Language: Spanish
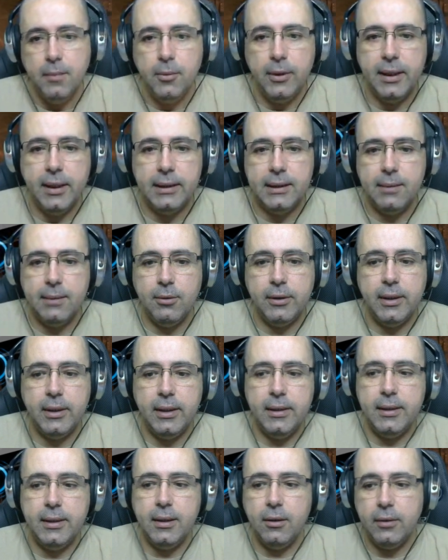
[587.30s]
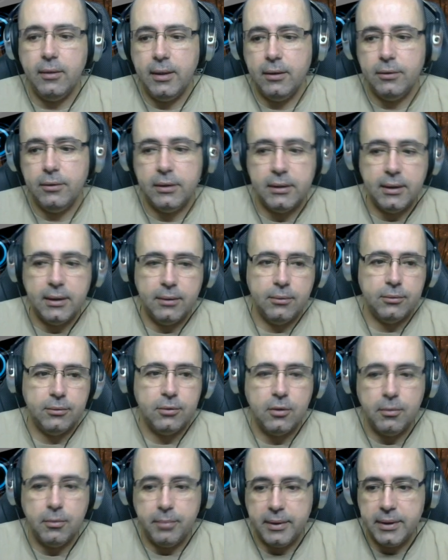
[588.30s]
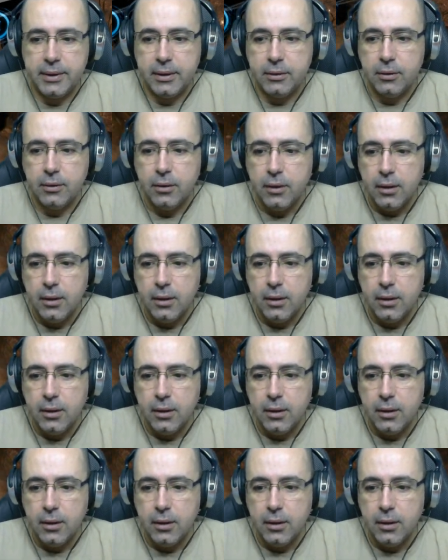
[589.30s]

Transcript: Bueno, tenemos que ir ahora donde están nuestros compañeros.